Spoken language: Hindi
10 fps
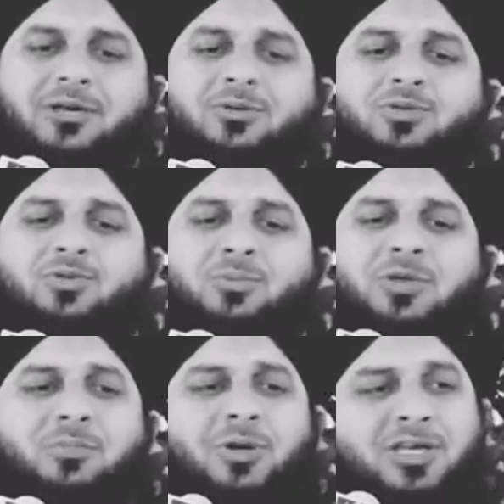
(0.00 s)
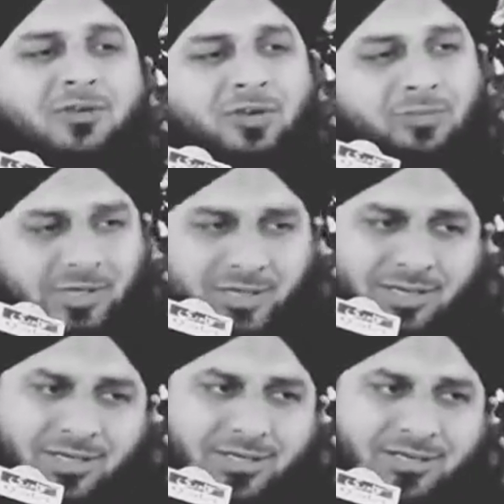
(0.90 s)
कहा हुजूर मेहरबानी
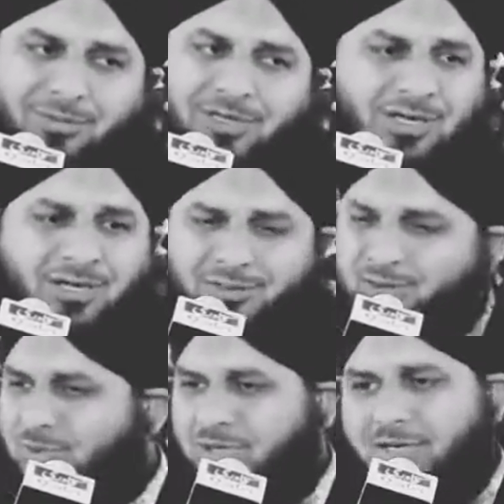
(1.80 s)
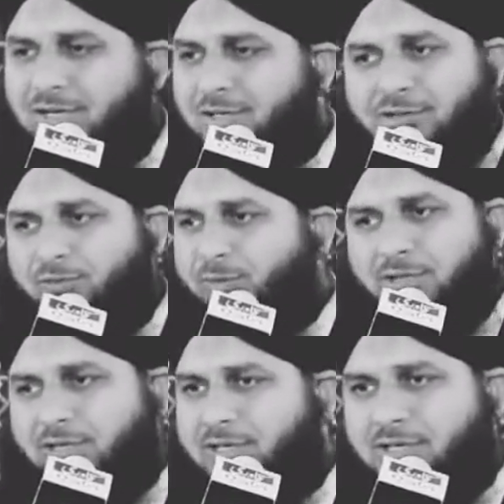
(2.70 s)
फरमाए मैं नहा चुका तो
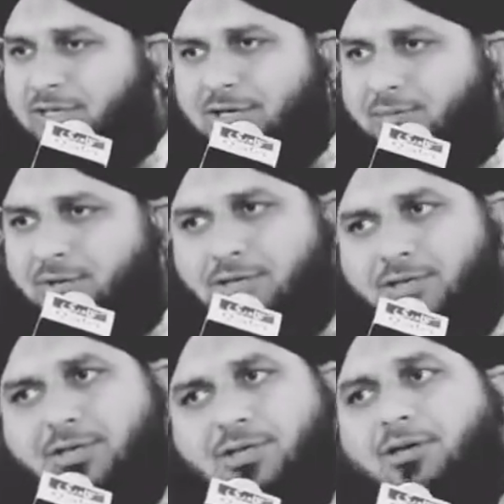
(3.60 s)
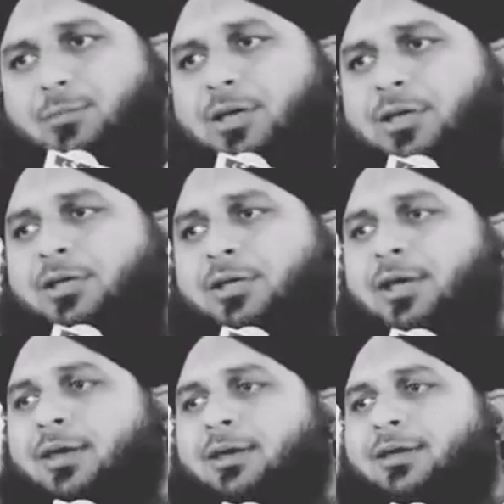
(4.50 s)
फरमाने लगे ना अमीर इतनी देर मैंने
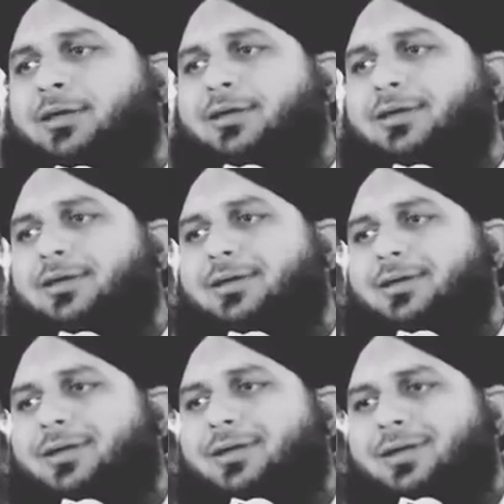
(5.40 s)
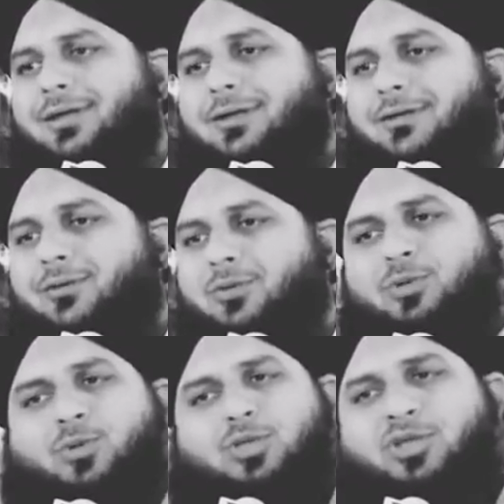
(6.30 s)
किया है तो
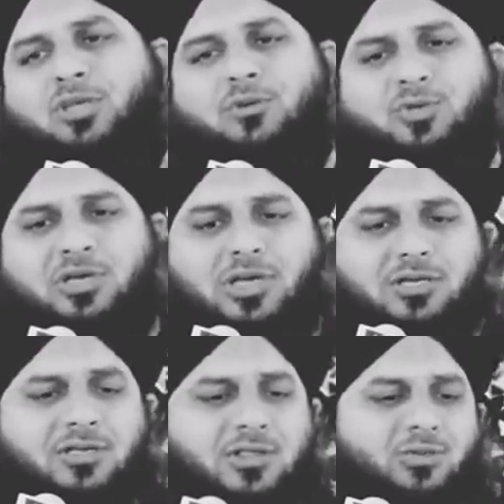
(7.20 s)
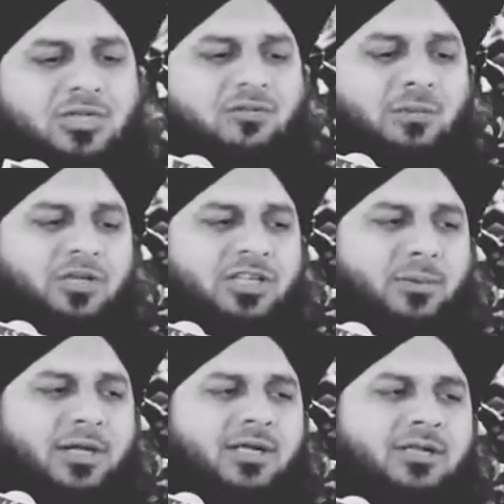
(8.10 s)
भी उतनी देर गुसल कर रहे उजाफा बिन
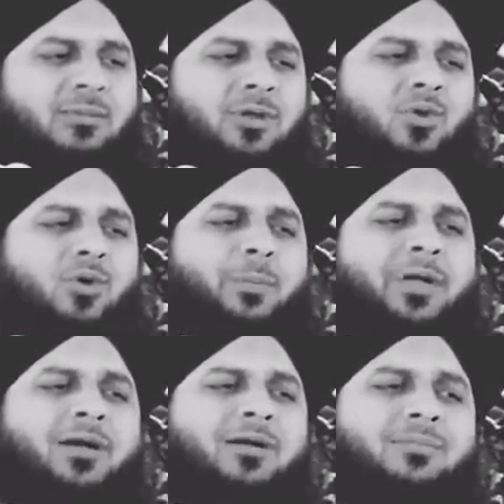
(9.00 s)
यमान कहते मैं रो पड़ा